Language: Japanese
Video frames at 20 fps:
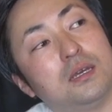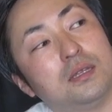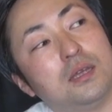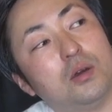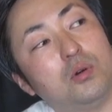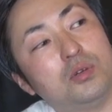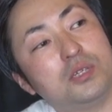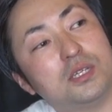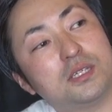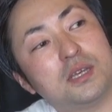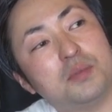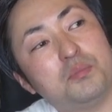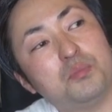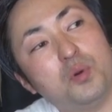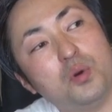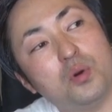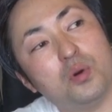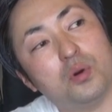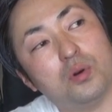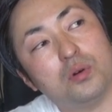でお医者さん
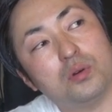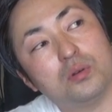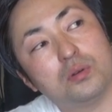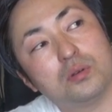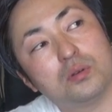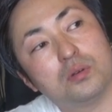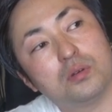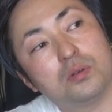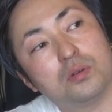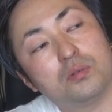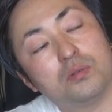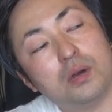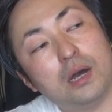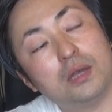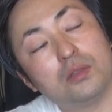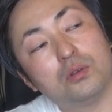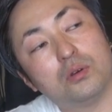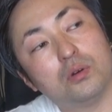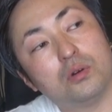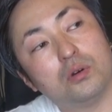も
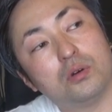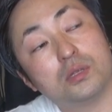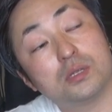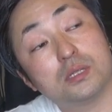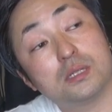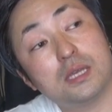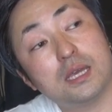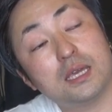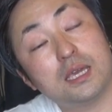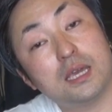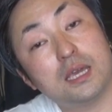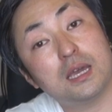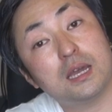あの整